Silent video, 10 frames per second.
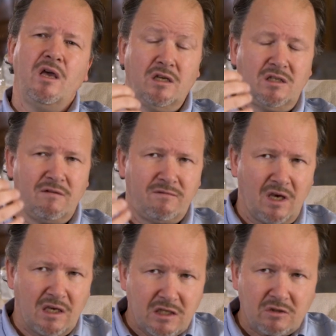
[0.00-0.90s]
et à cette
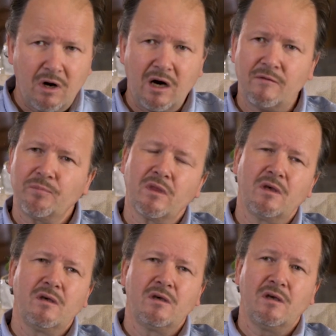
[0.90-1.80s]
vieille histoire,
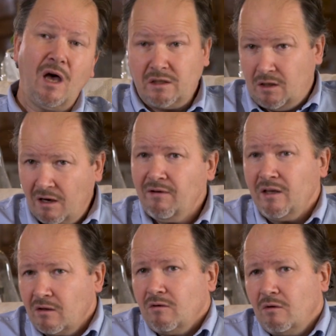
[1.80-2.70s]
Attila va
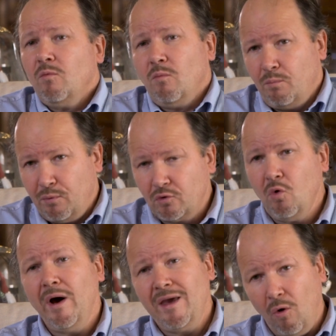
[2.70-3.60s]
être
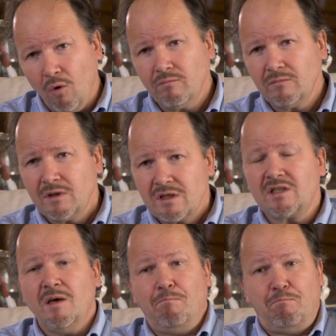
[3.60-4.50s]
plutôt un héros. Ce
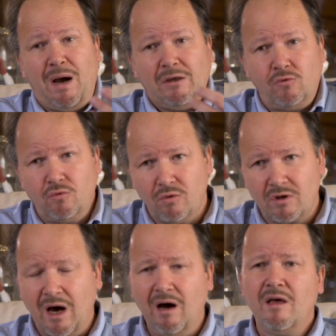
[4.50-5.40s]
qui n'est pas du tout le
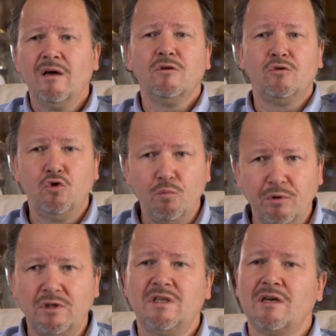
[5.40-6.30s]
cas du
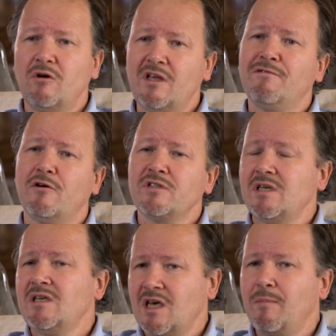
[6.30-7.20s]
petit écolier français qui